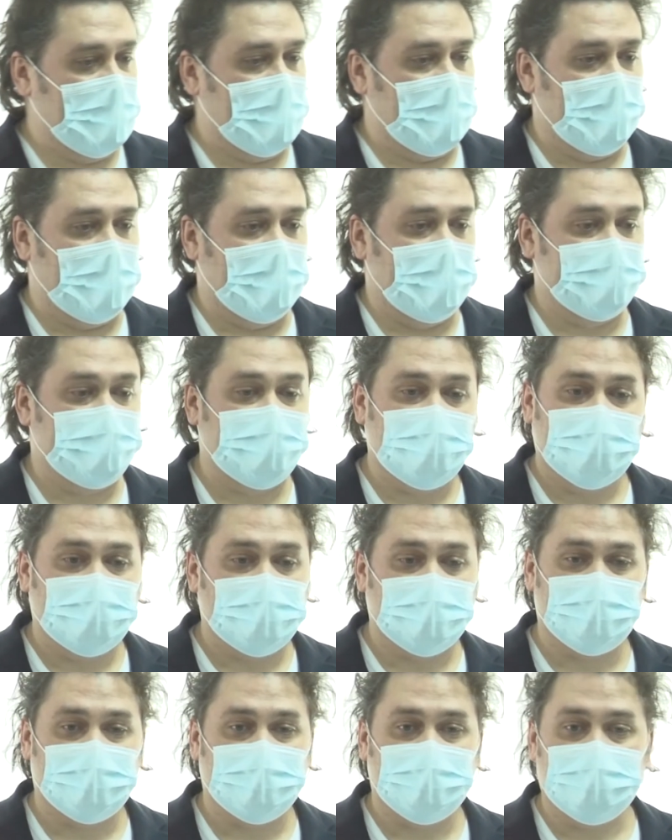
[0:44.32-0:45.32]
а дело
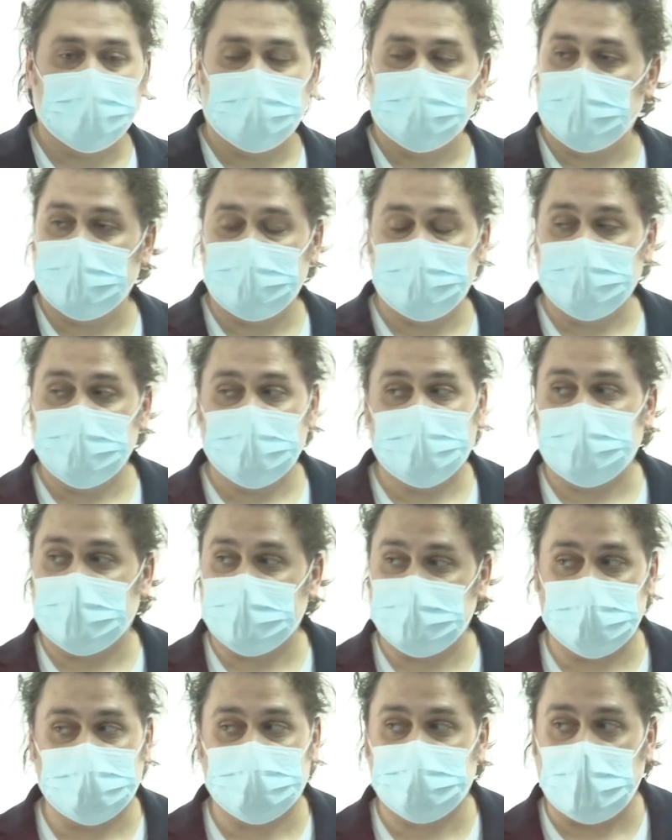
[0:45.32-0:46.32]
возбуждено вовсе не
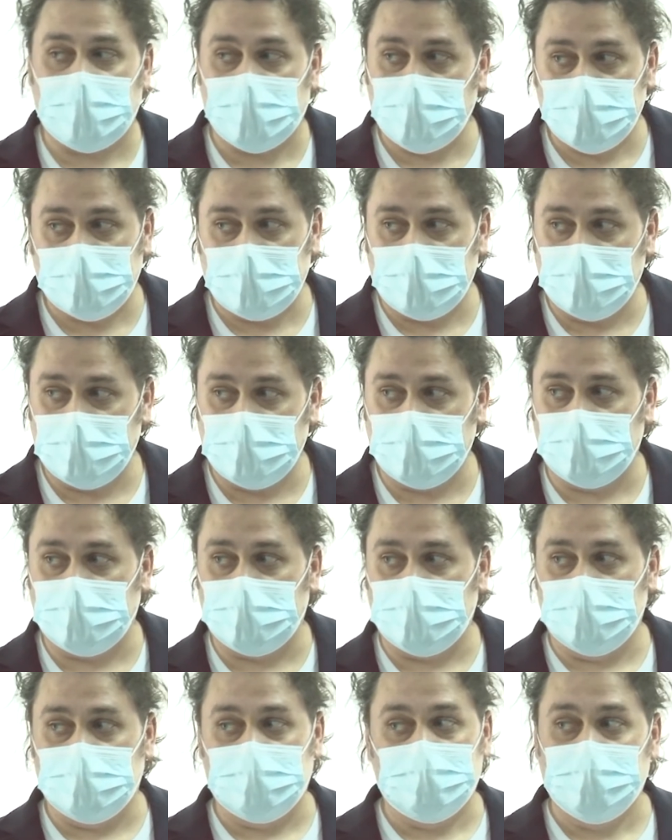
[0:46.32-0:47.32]
22
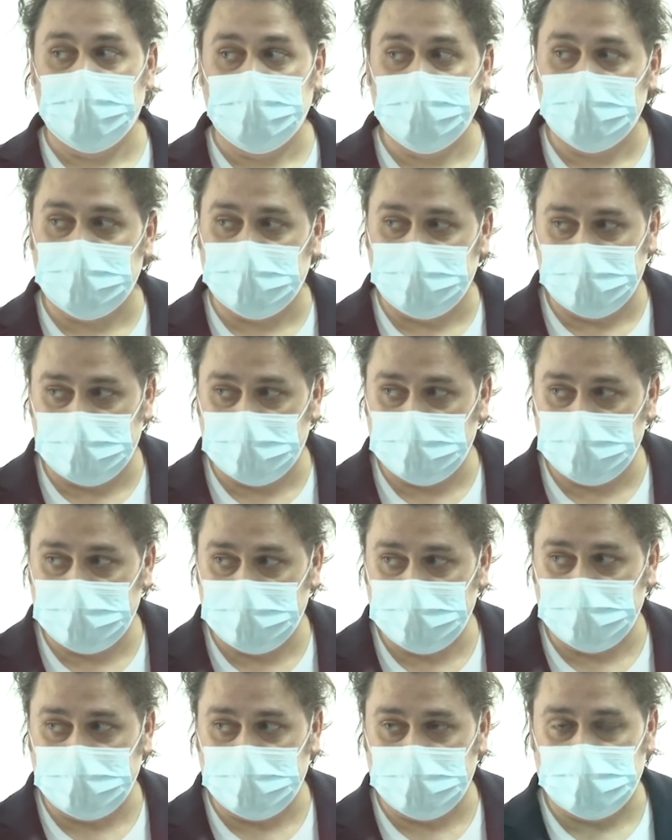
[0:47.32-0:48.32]
июля
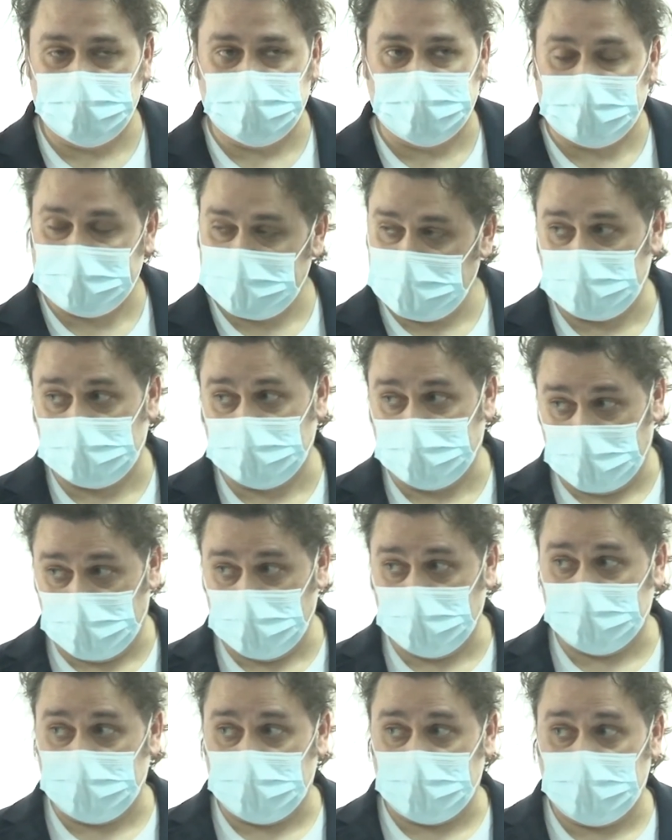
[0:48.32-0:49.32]
2020
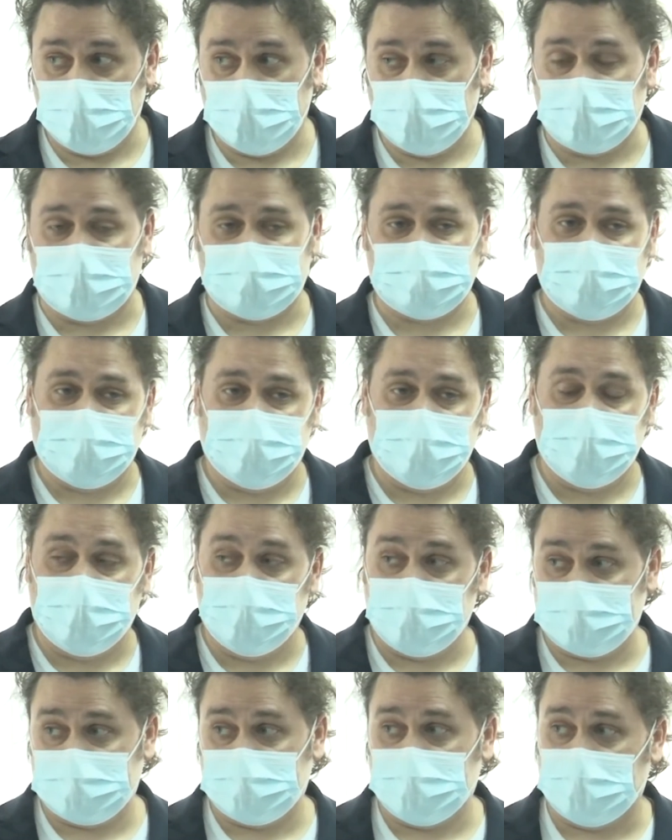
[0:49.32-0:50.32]
года на
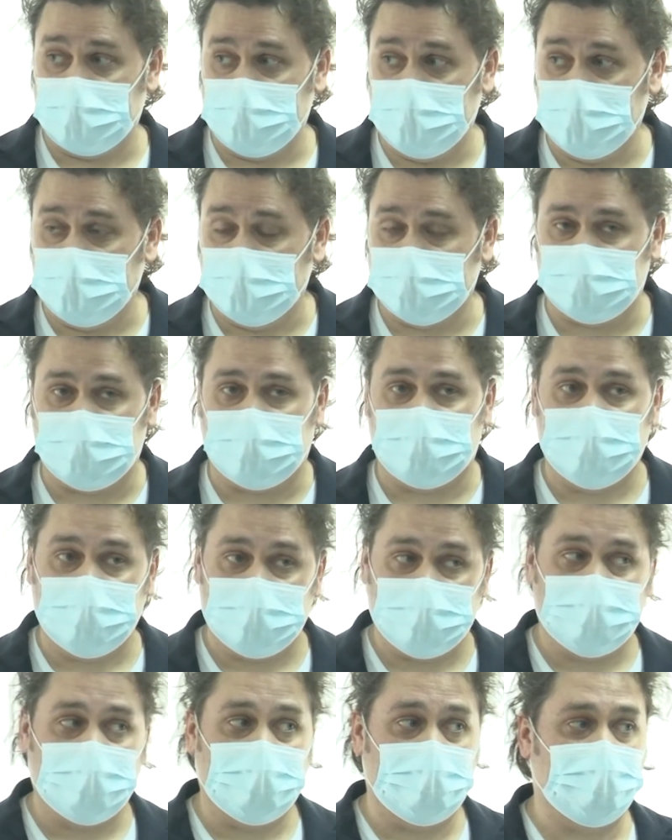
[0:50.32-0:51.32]
основании постановления
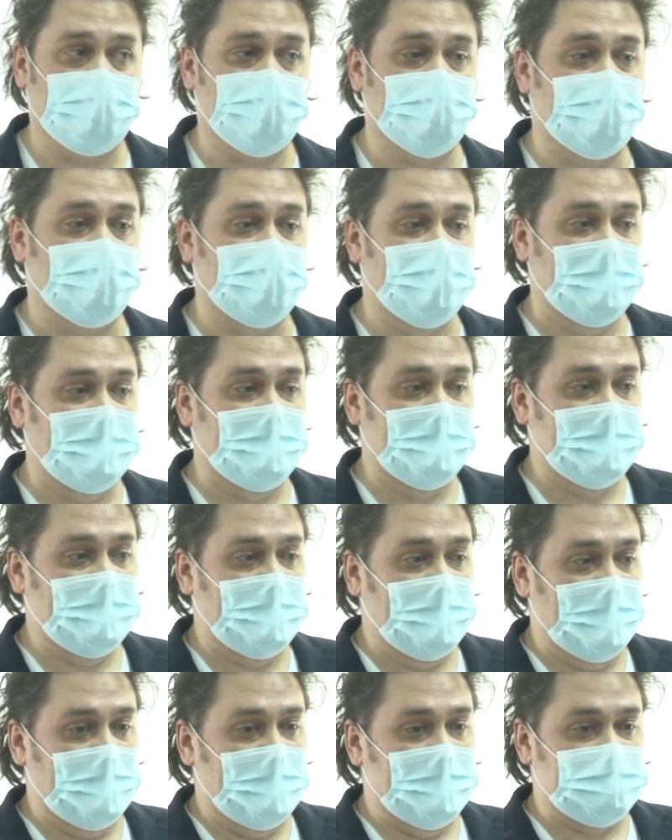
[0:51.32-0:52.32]
соответствующего
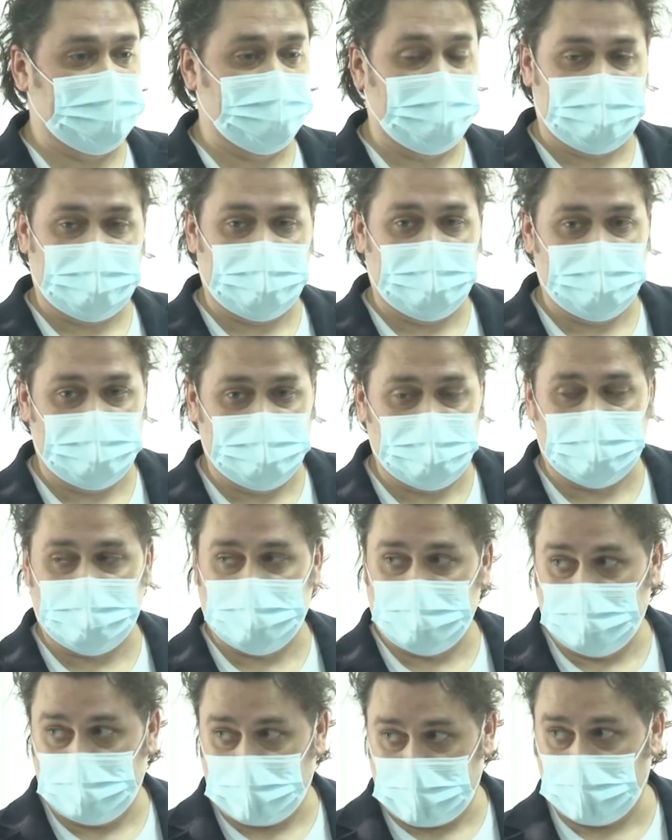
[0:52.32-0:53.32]

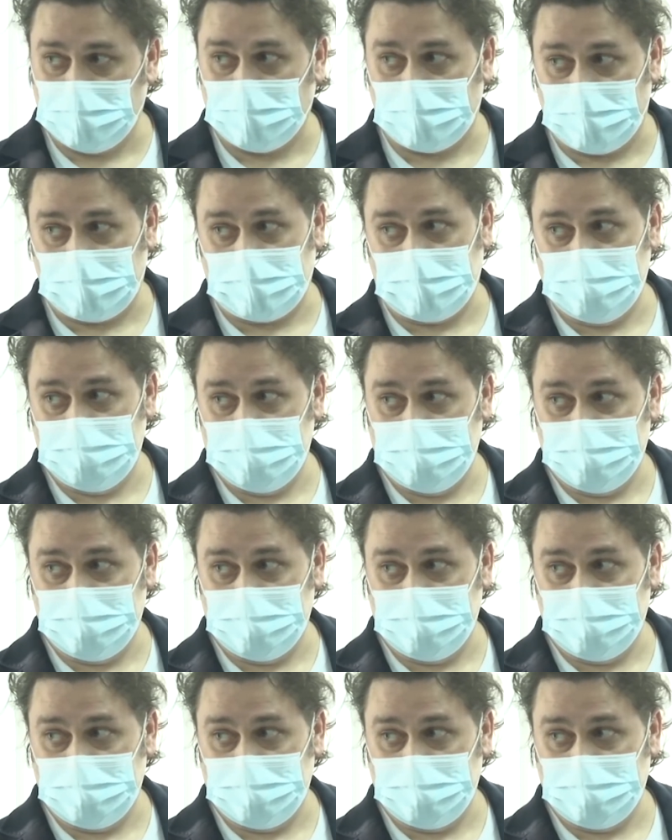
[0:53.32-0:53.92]
специализированного прокурора